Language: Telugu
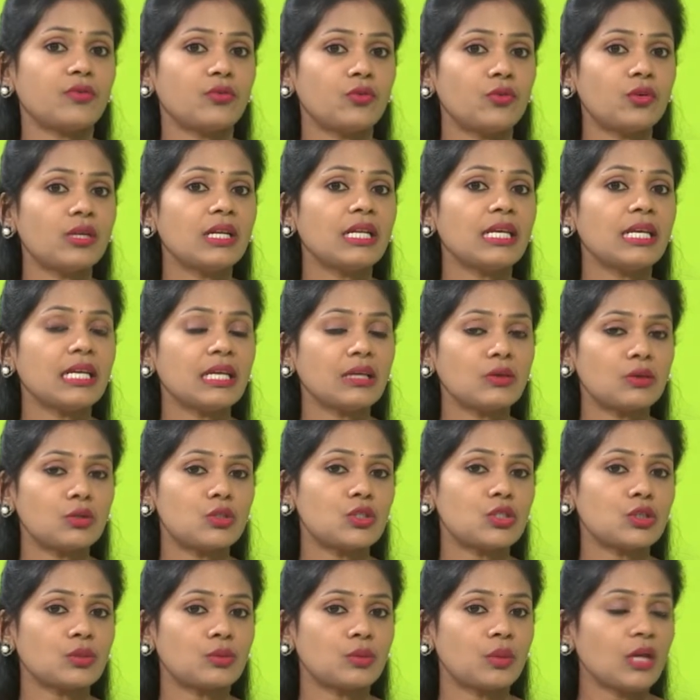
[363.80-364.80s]
ఫుడ్ని
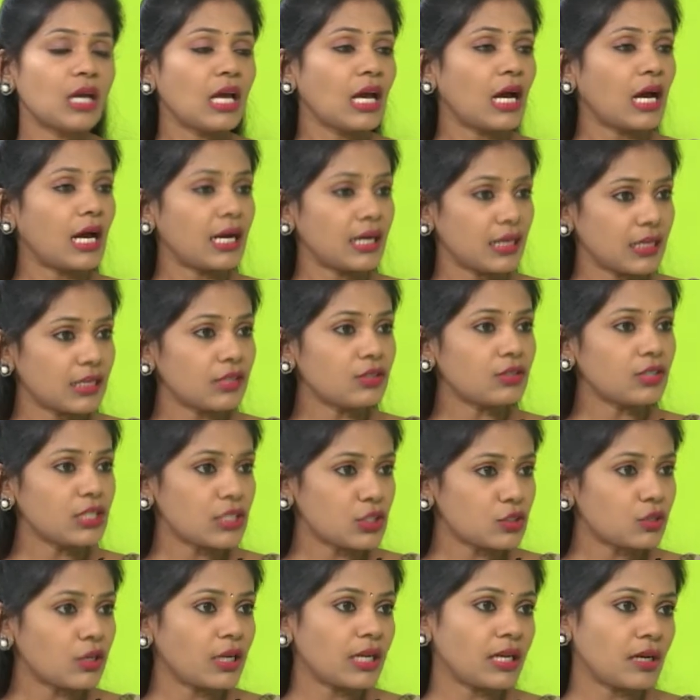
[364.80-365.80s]
కొంచెం ఇది
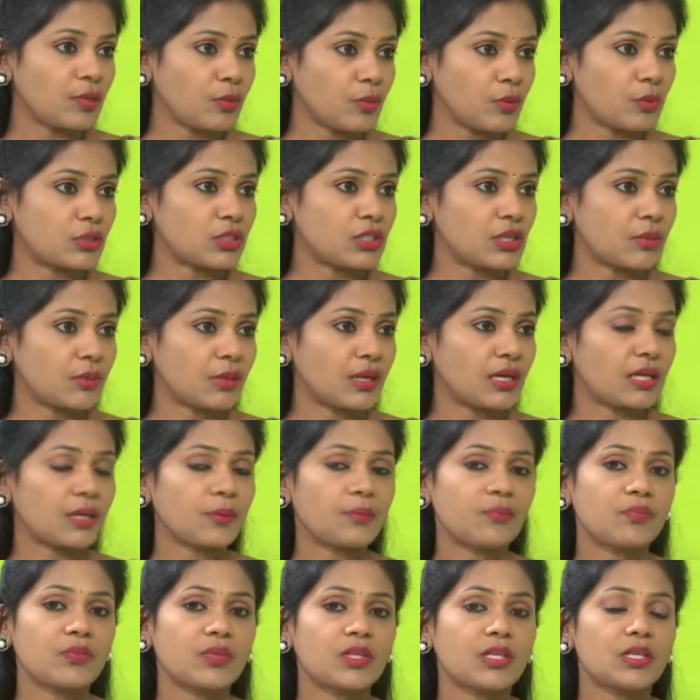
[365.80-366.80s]
తీసుకోలేకపోవచ్చు అనమాట
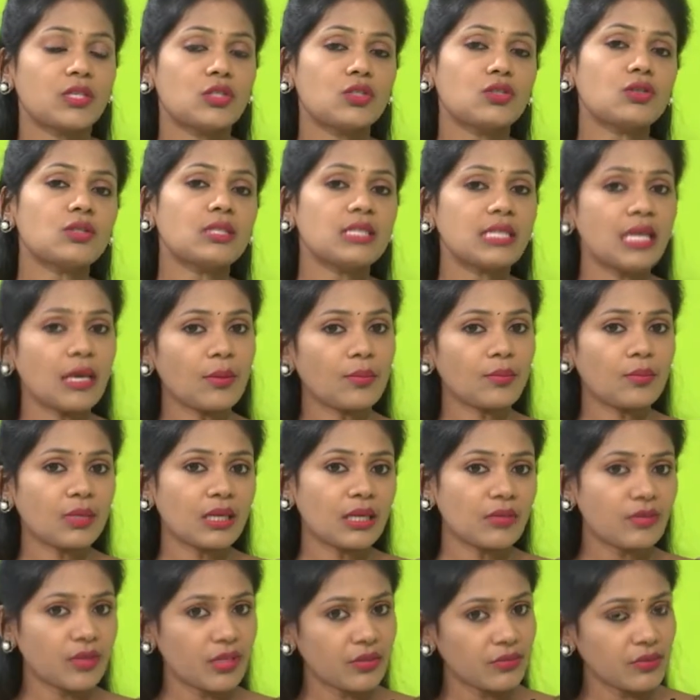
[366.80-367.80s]
సో సేమ్
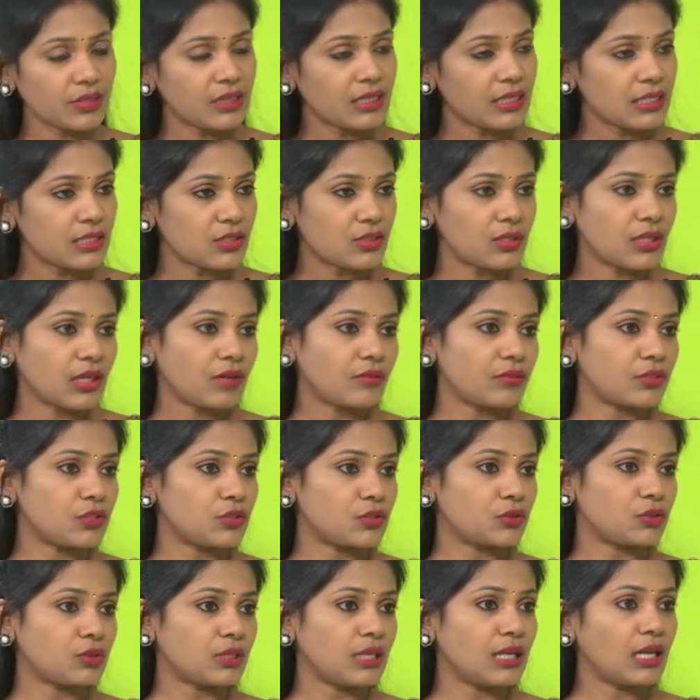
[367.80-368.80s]
ఈవెన్ విత్ దిస్ కూడా అవ్వచ్చు
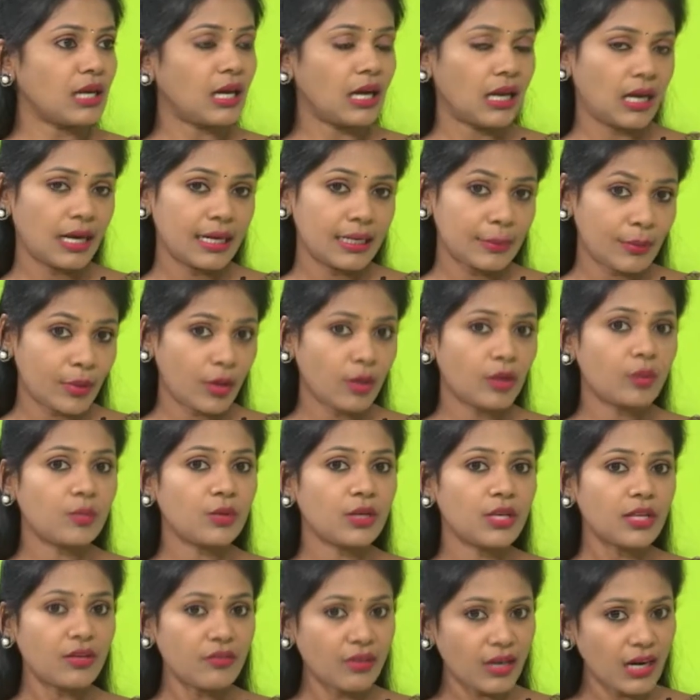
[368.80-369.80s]
ఇలా అలాంటి ప్రాబ్లం
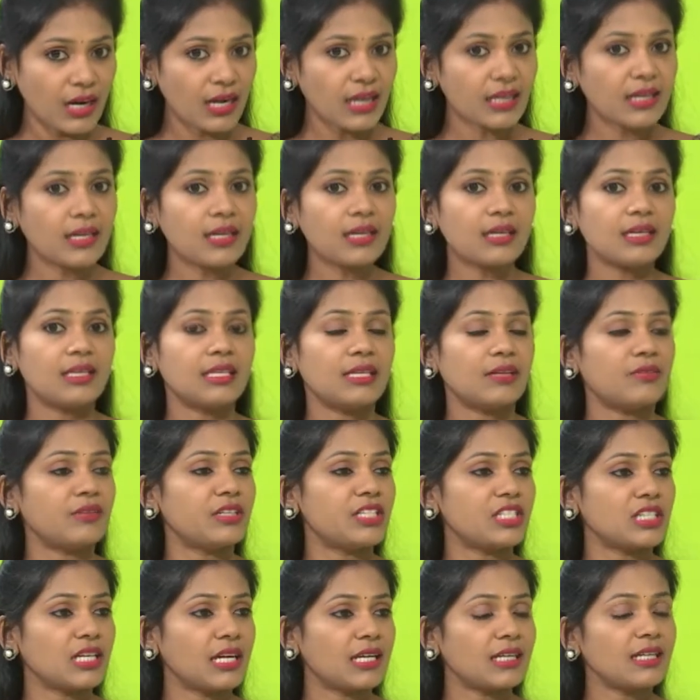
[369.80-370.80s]
ఉన్న వాళ్ళకి ఇది
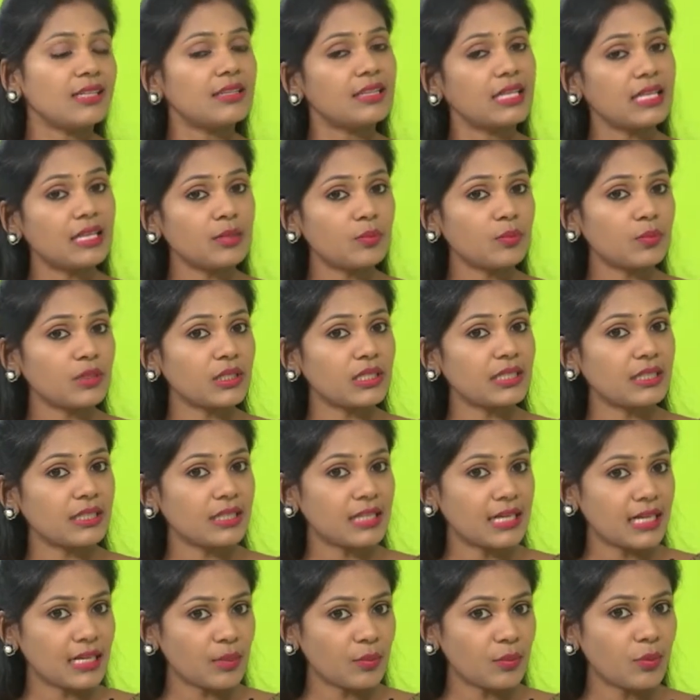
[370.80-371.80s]
అవ్వచ్చు కానీ తినం ఇది
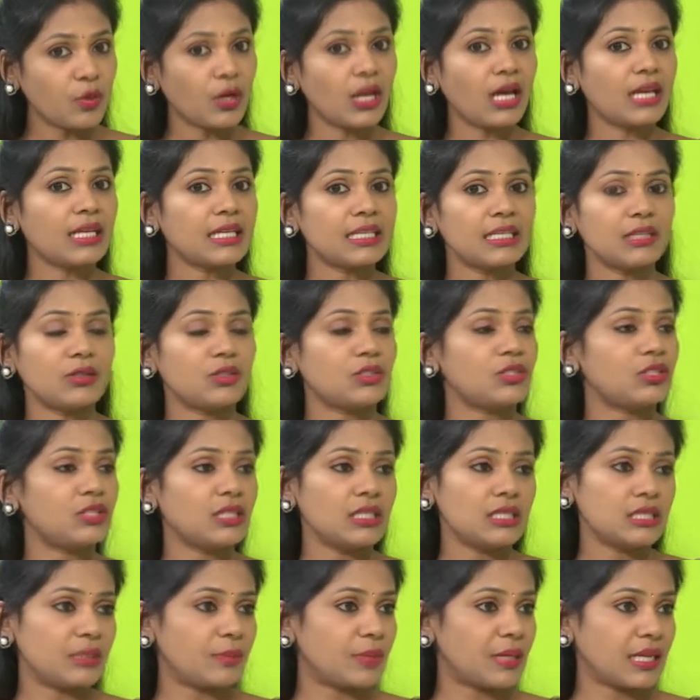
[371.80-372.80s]
తినడం మూలానే ఇది
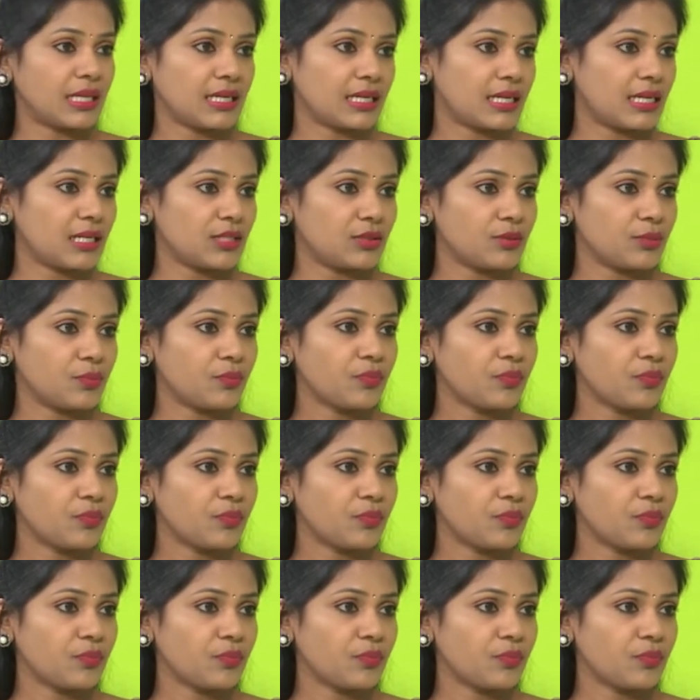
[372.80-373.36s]
వచ్చిందని చెప్పడానికి లేదు